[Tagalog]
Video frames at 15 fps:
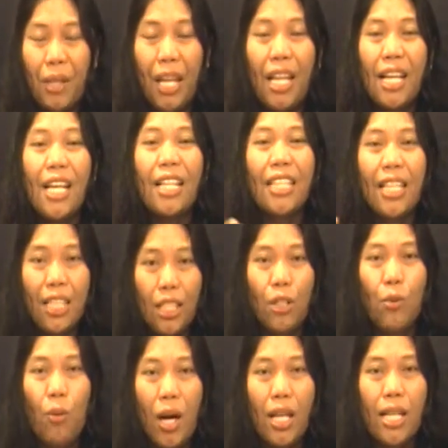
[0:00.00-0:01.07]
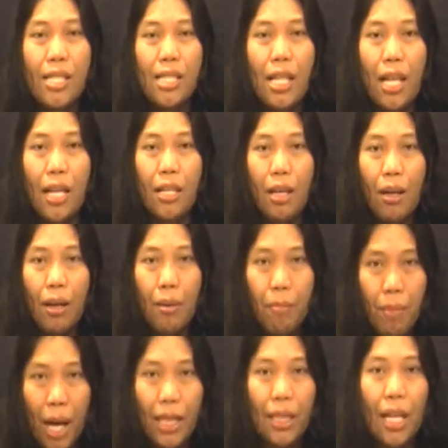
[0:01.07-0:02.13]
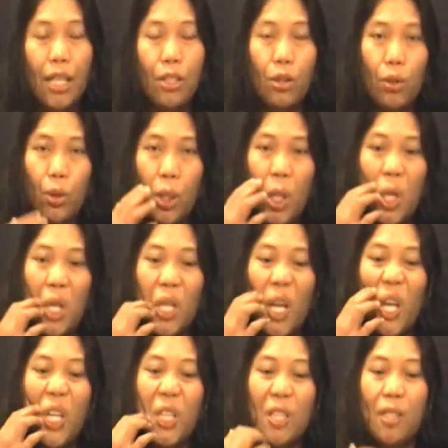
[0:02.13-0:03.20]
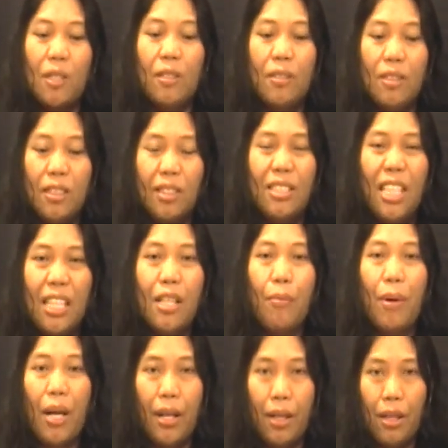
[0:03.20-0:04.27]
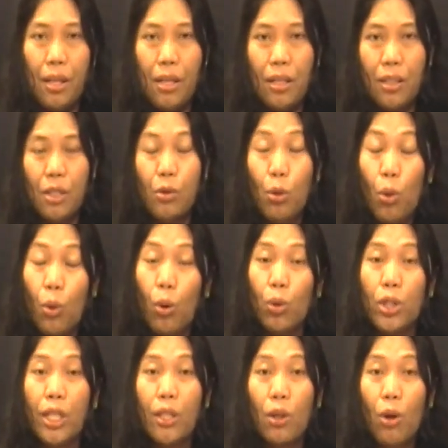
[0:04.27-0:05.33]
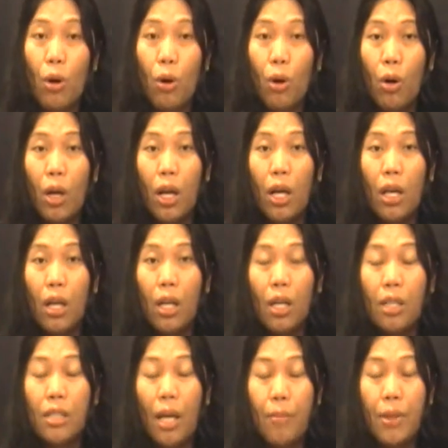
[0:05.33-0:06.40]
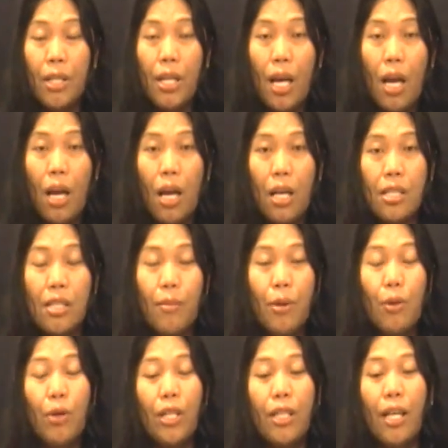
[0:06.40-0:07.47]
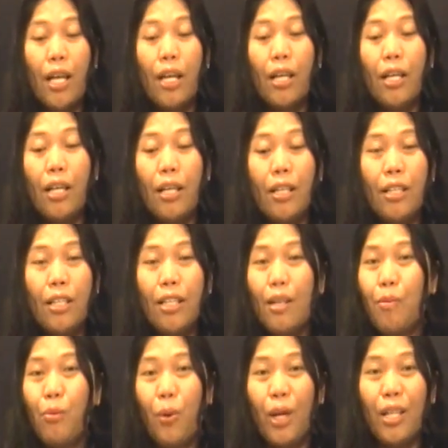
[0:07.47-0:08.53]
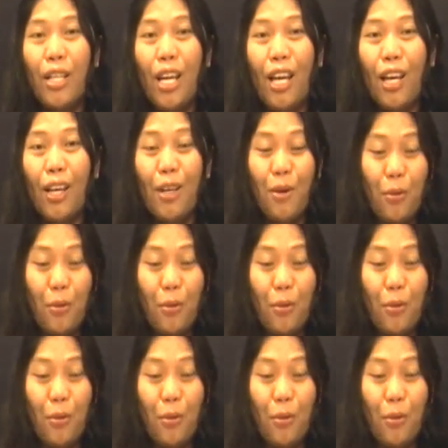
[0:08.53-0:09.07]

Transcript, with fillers: talagang naniniwala sila na bata yon Kahit di naman, di kukunin ko. Sabi niya, sabi ko, hindi, hindi na pwede.